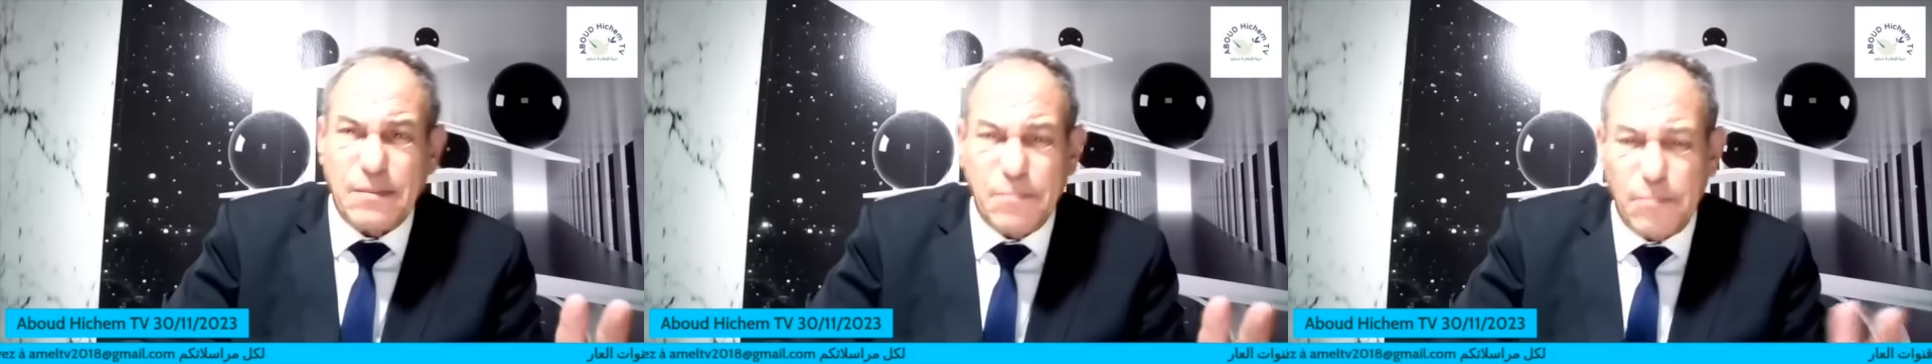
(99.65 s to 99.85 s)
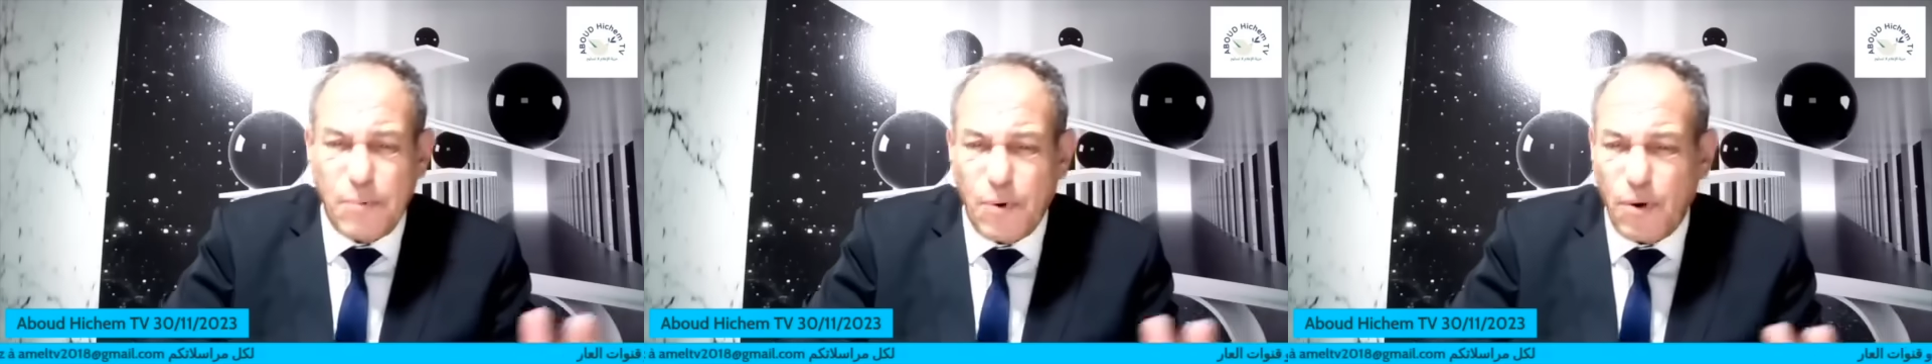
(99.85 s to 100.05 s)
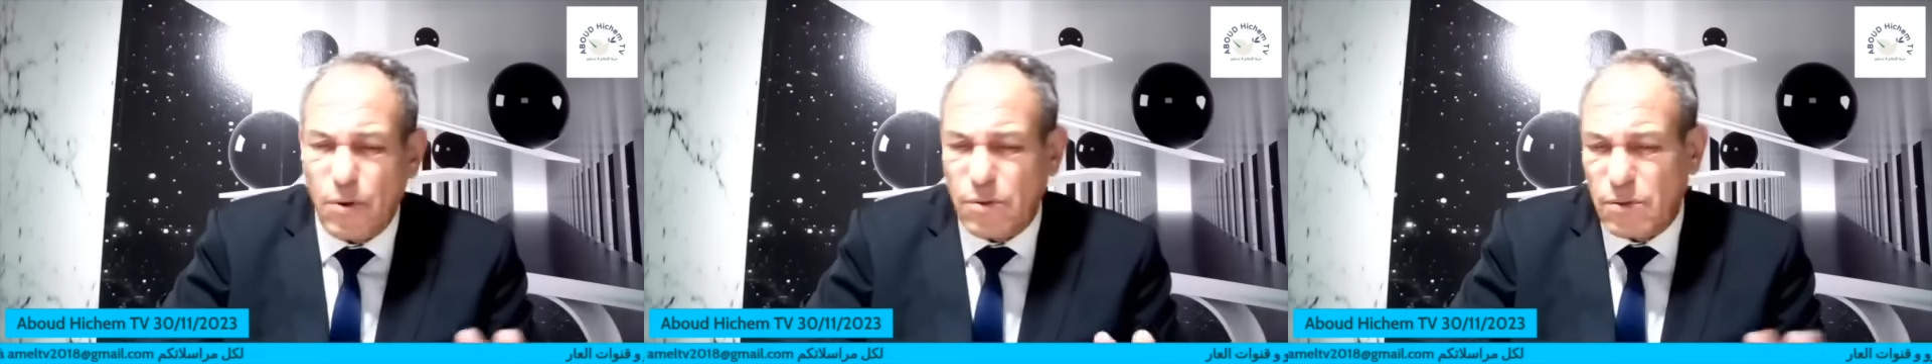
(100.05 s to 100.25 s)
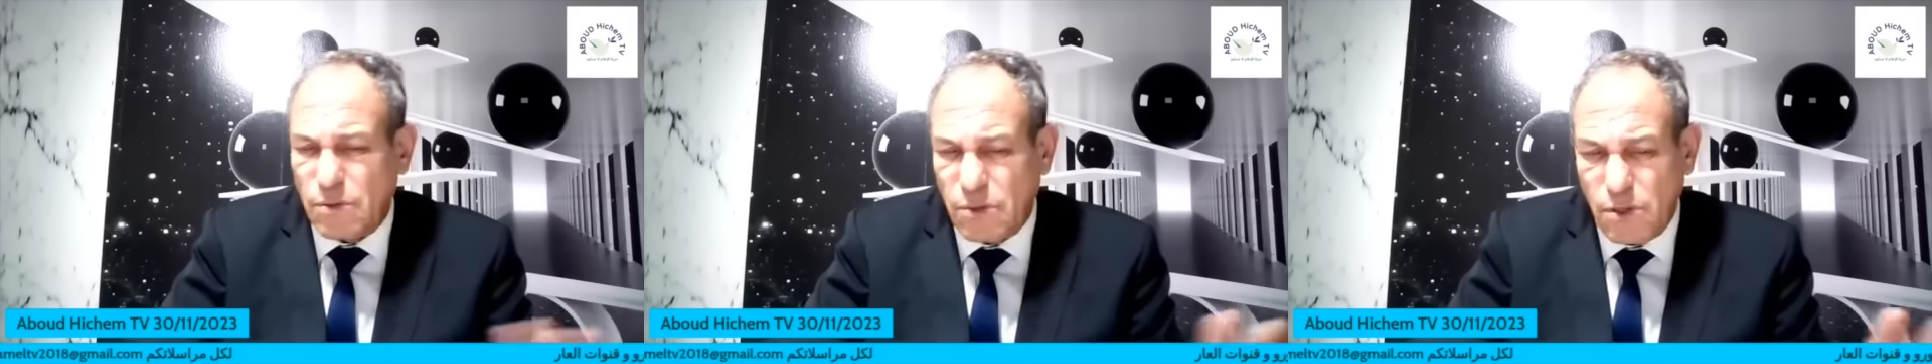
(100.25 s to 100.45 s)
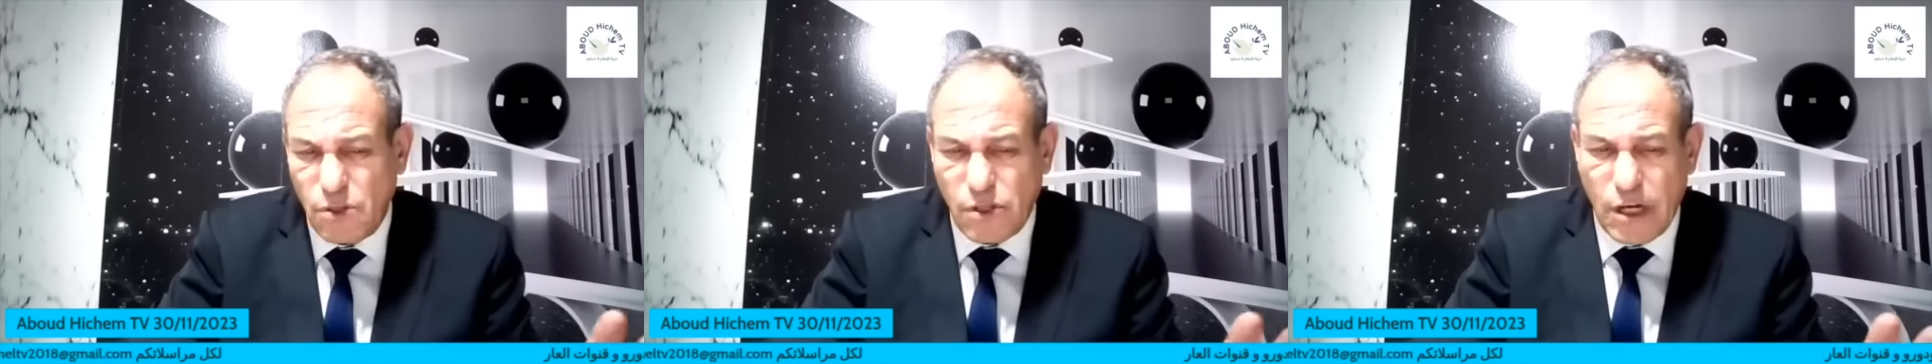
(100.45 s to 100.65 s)
البون
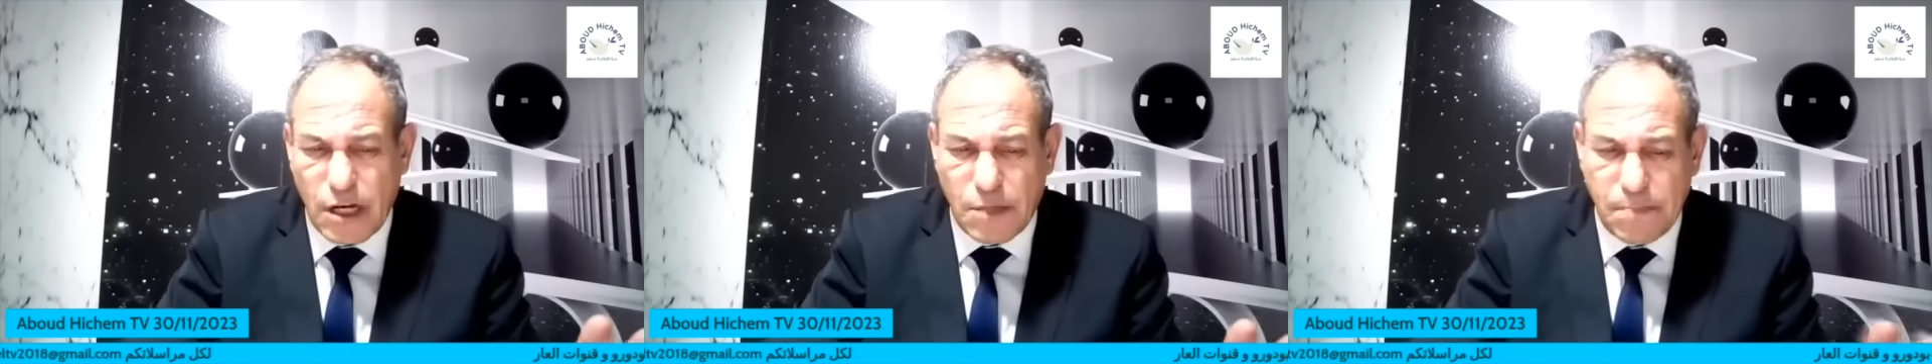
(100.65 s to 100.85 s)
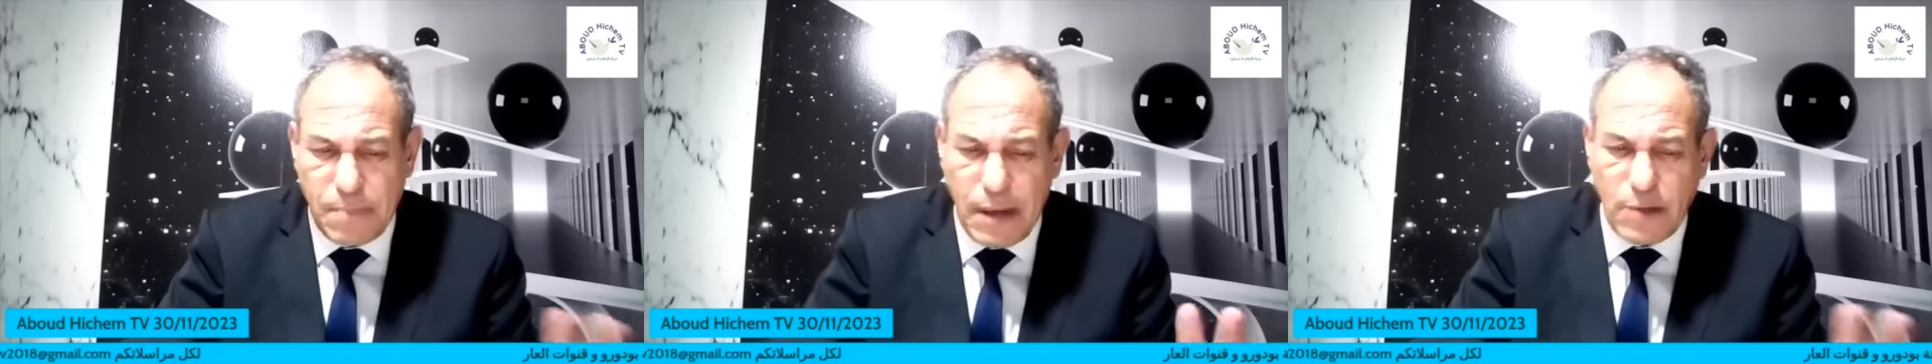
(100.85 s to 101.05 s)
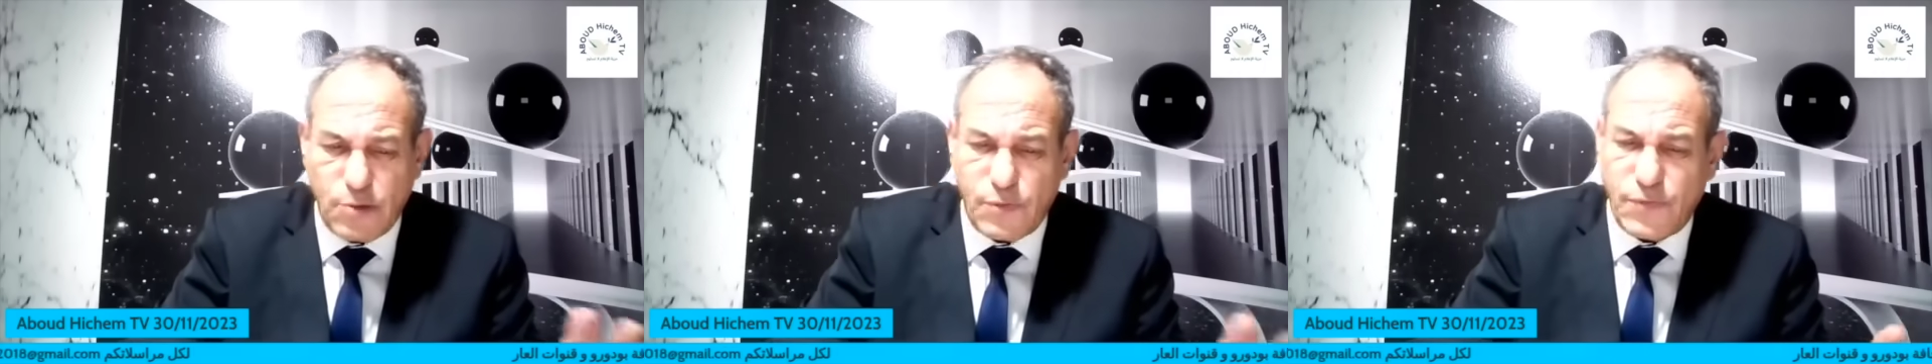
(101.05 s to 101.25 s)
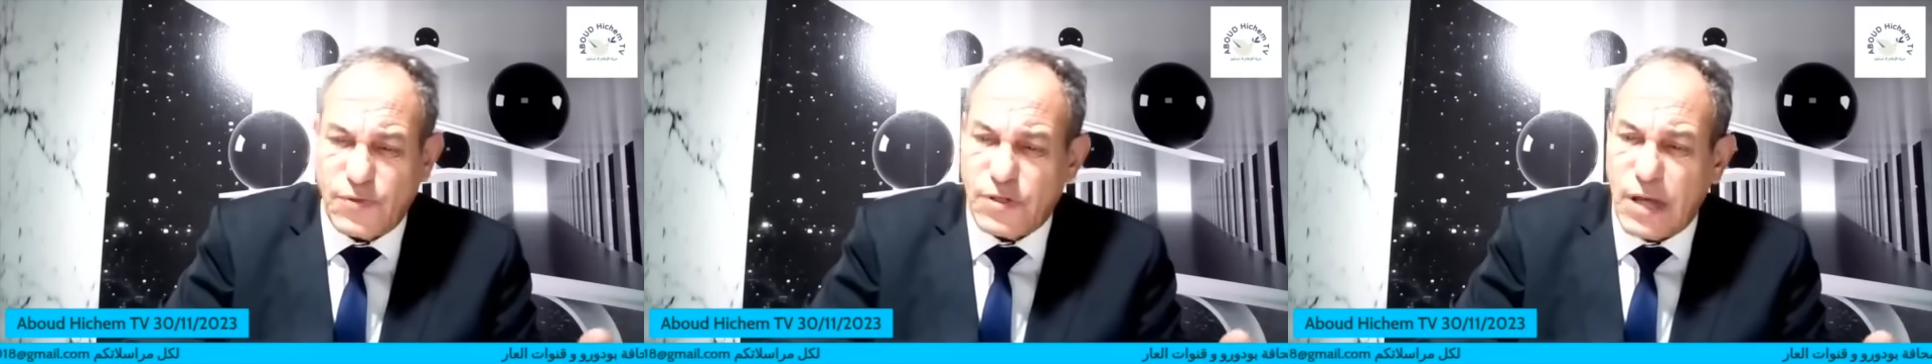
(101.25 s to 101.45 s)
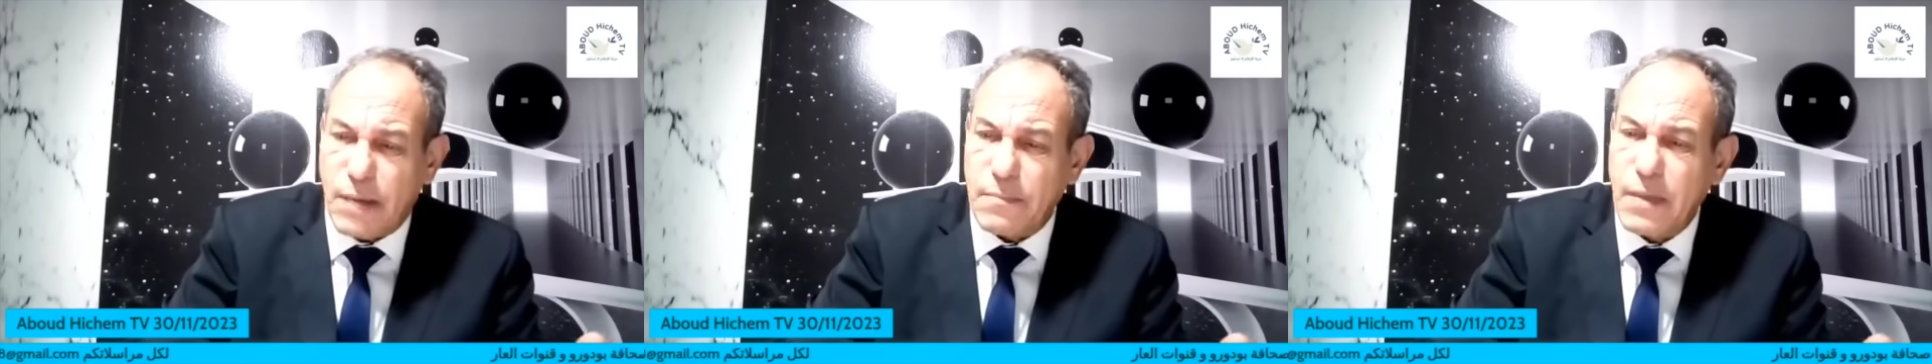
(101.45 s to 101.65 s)
شارش با يشوف
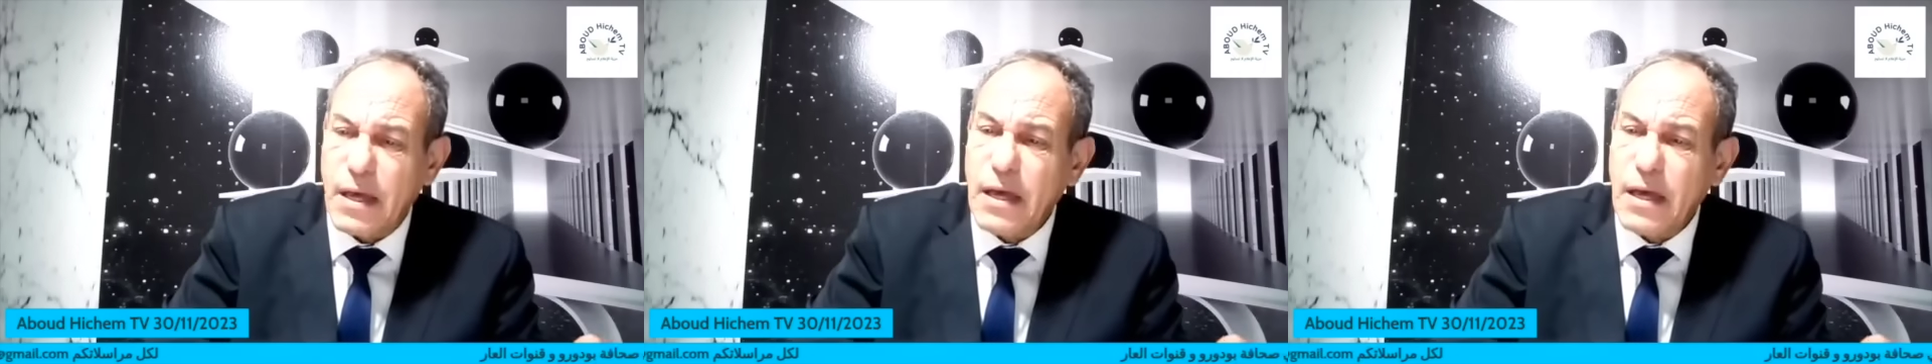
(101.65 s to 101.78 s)
الشعب